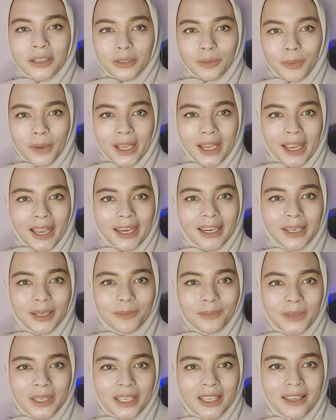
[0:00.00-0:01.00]
supaya kalian
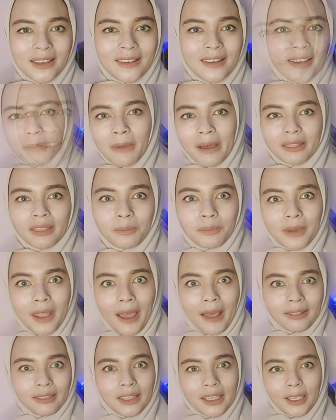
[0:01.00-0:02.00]
lebih mantap di
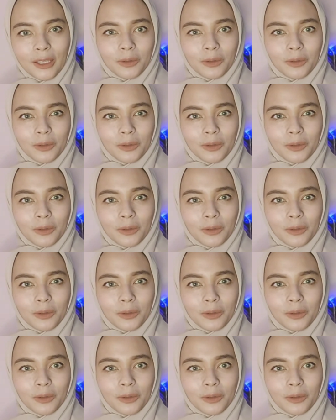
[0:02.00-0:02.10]
hati